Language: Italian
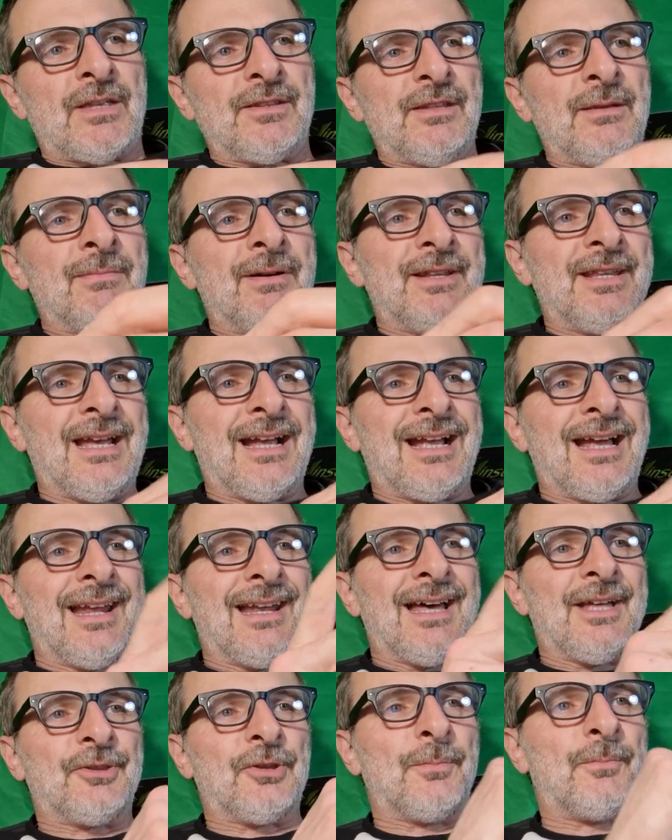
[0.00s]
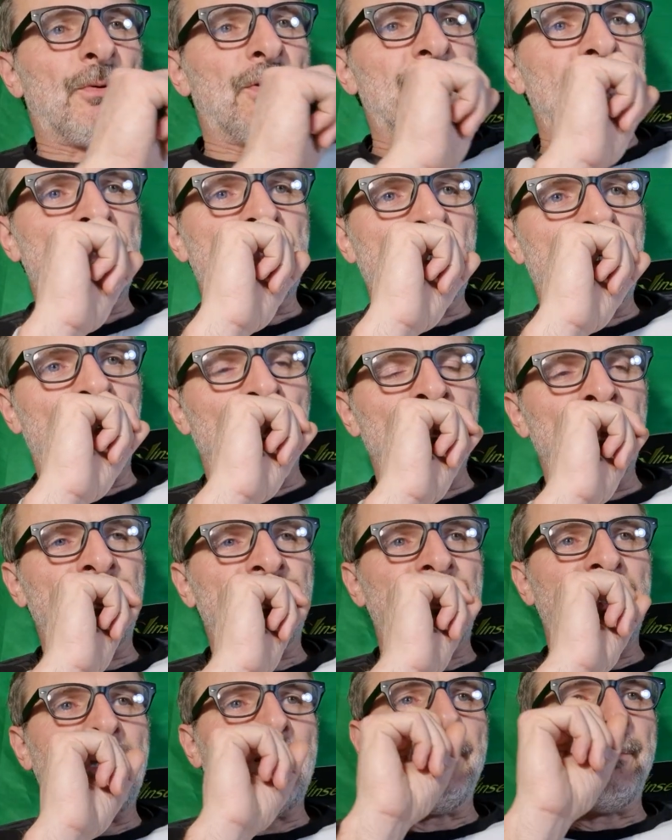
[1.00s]
Di Maria è calato poi nel secondo
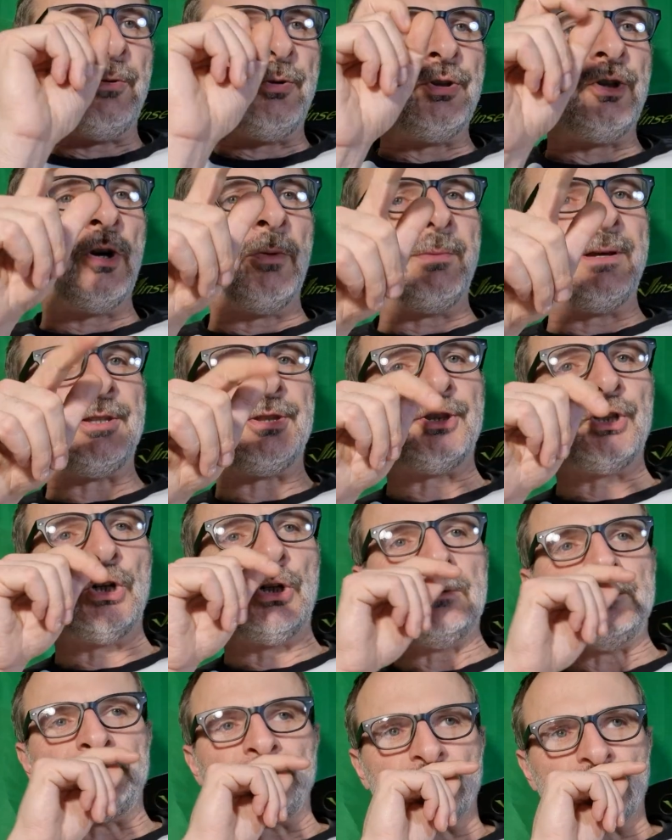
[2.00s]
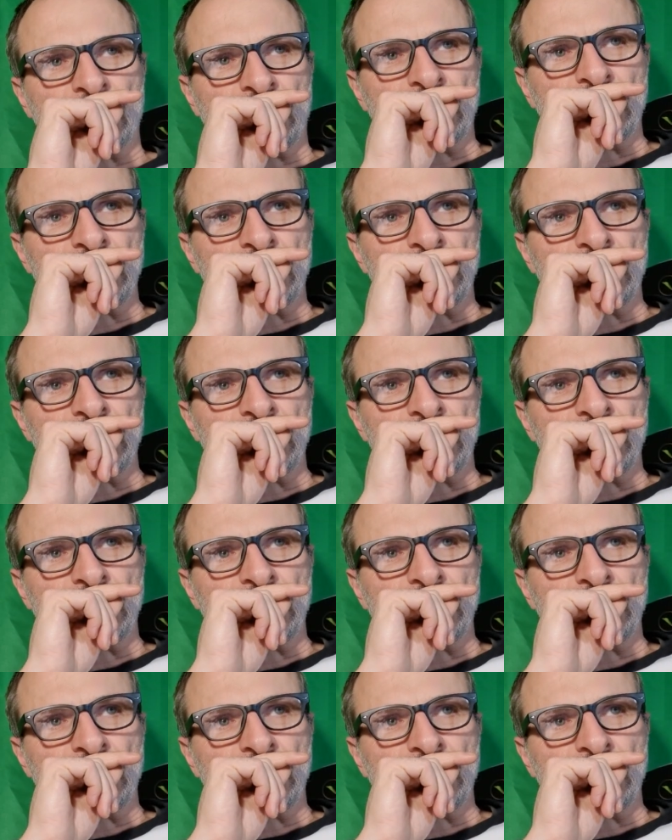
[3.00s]
tempo, io metto